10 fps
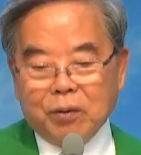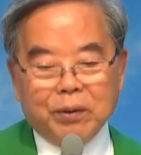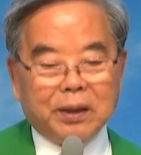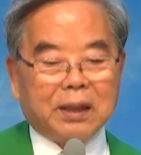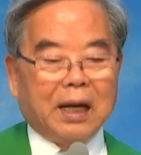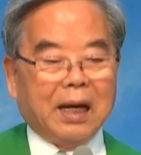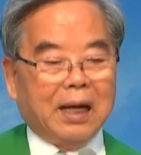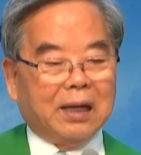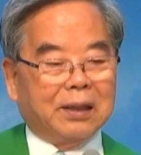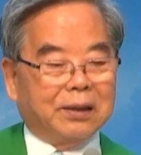
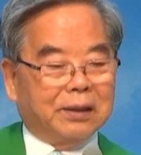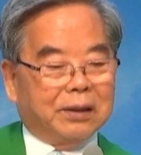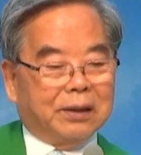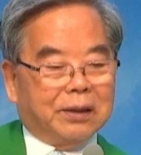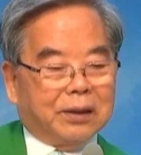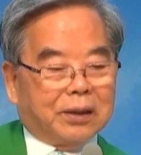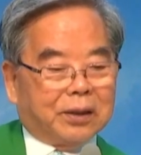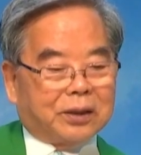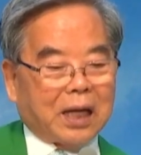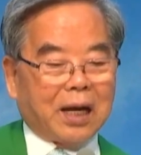어머니가
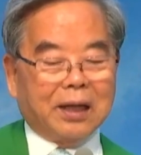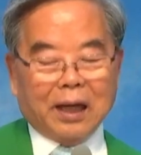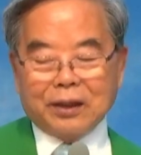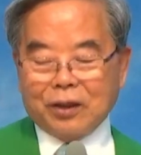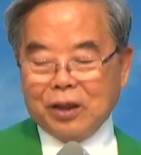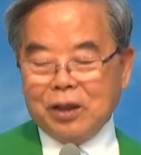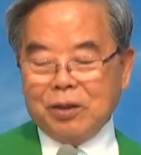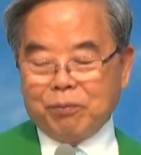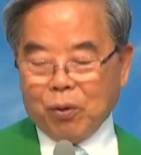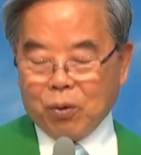그 장한
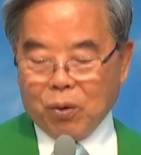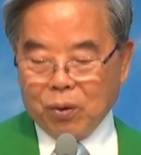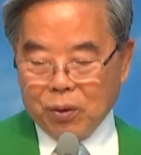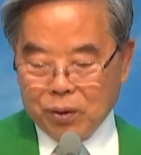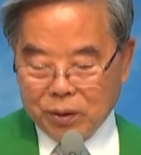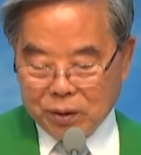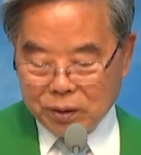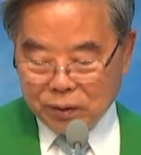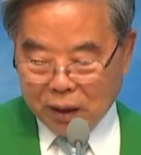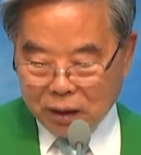아들을 보고
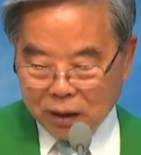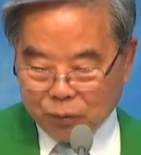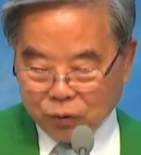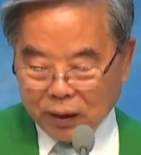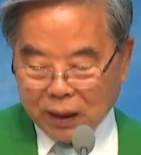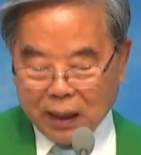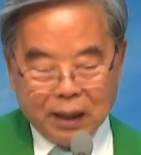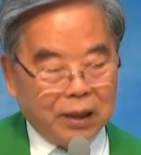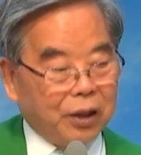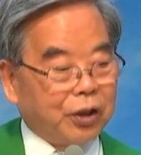
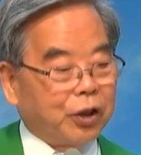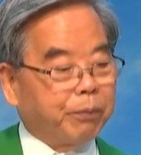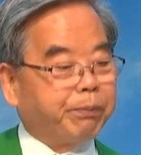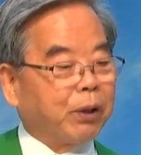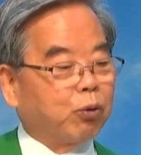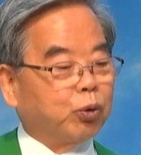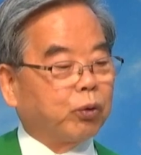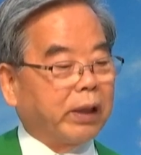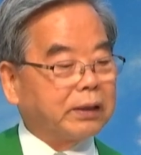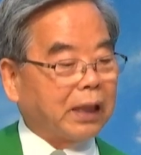내려다보다가 옆에
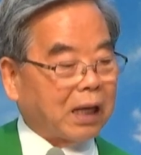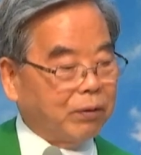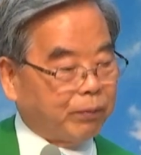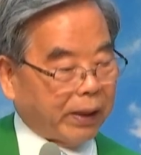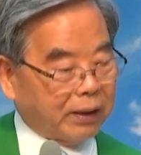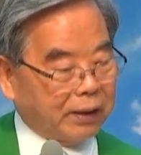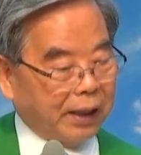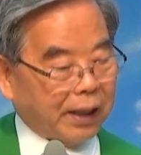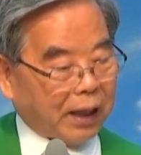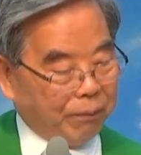구조한 사람을
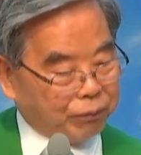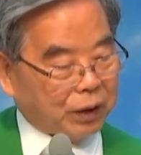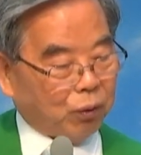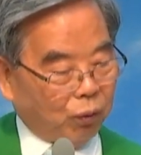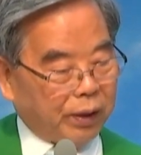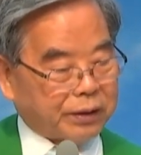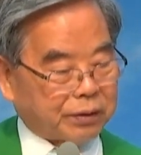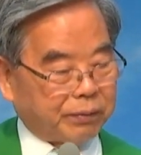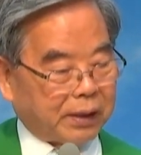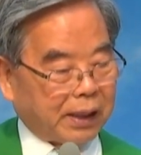봤는데 깜짝
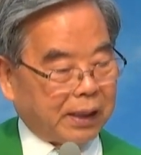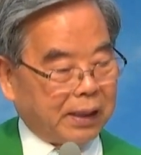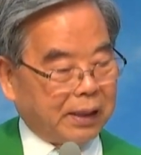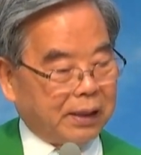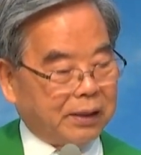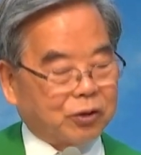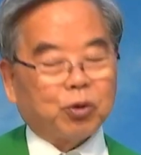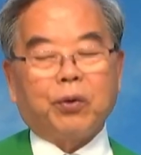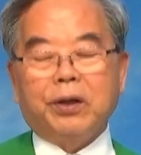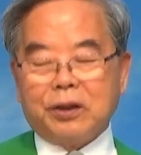놀랐습니다.
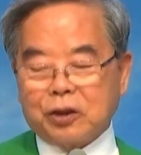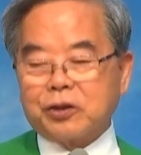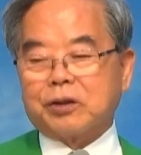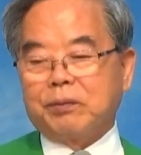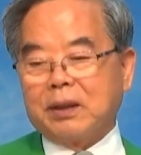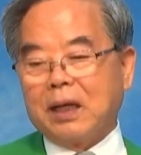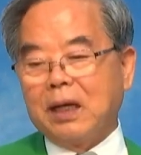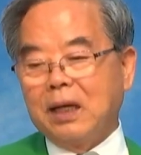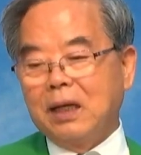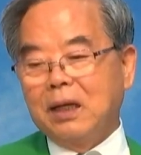소리를
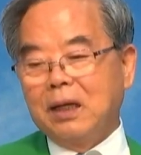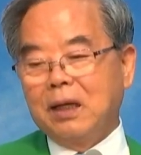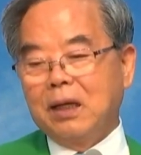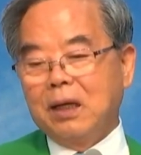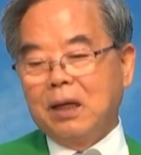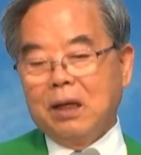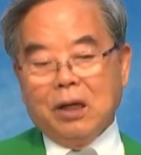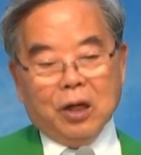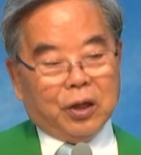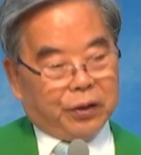쳤습니다.
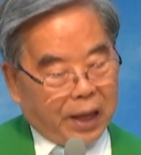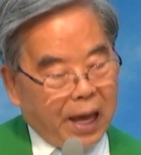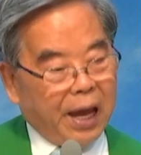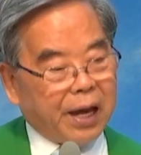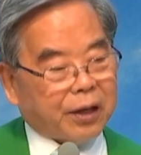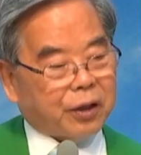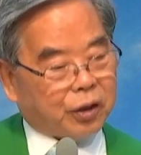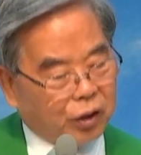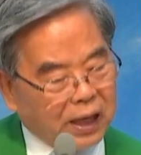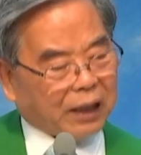
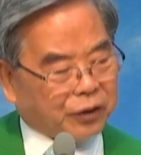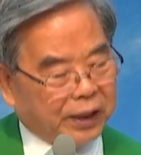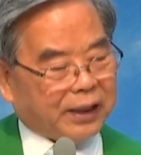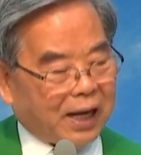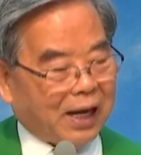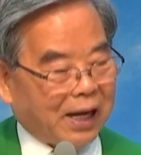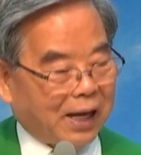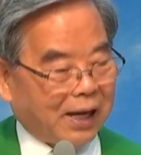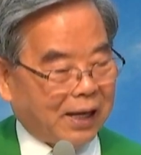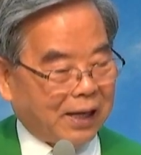내
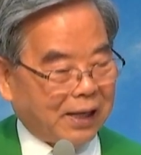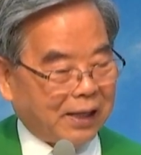큰아들이다!